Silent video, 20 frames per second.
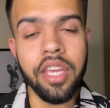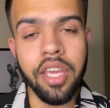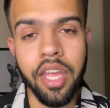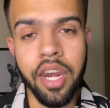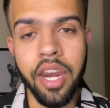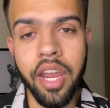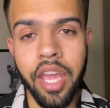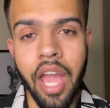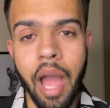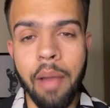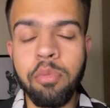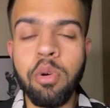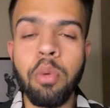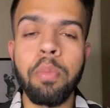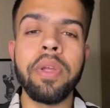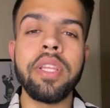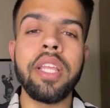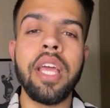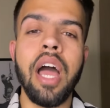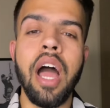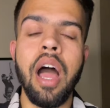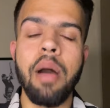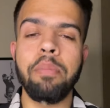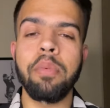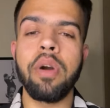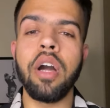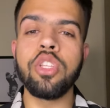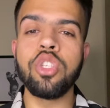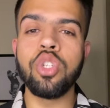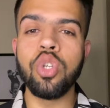गिर गई आपको पता है
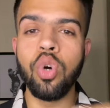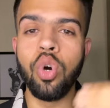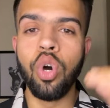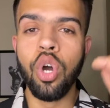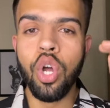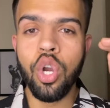आपका जो